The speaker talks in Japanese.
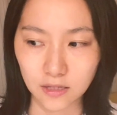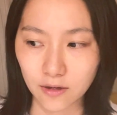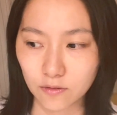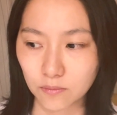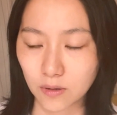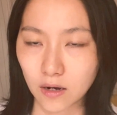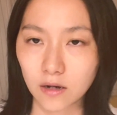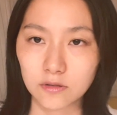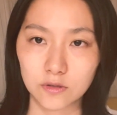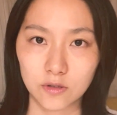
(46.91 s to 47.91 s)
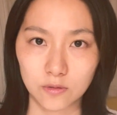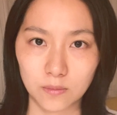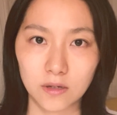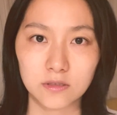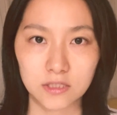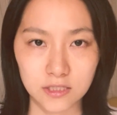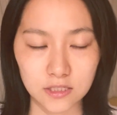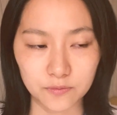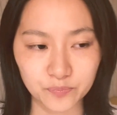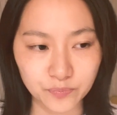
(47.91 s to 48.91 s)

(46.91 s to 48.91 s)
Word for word: 体温も測るっていうのもあるし